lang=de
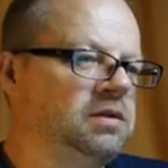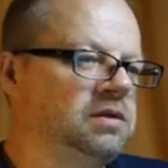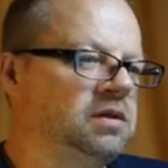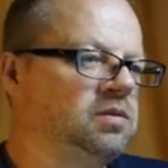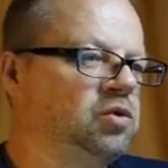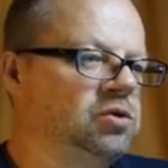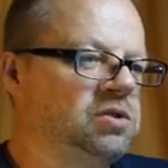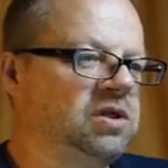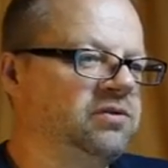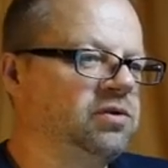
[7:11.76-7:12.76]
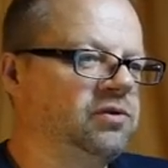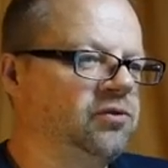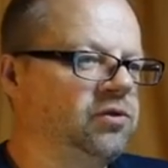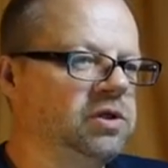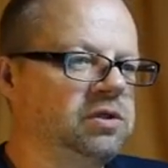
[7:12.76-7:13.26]
Dann muss der
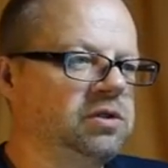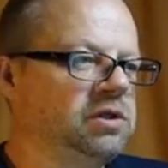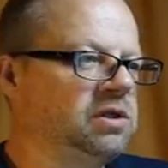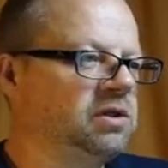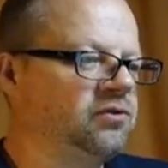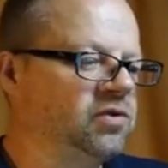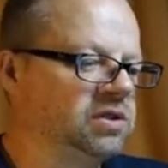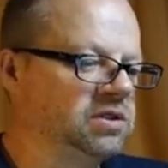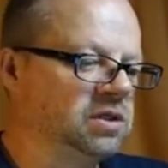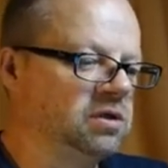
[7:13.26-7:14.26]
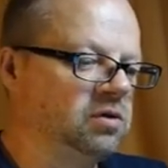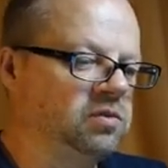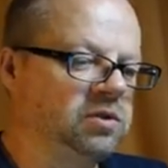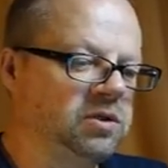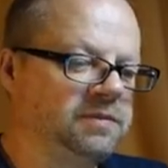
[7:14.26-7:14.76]
Würfel natürlich 40
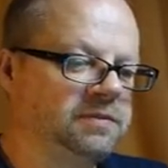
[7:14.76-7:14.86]
haben. Ja?